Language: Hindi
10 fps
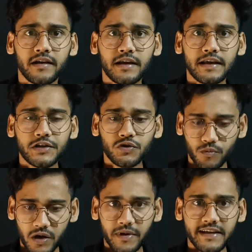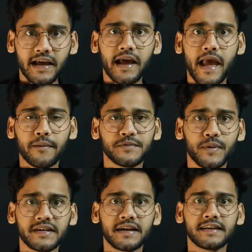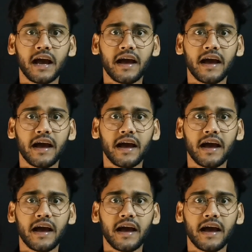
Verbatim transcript: हैं इस उम्र में क्या एप्स मेंटेन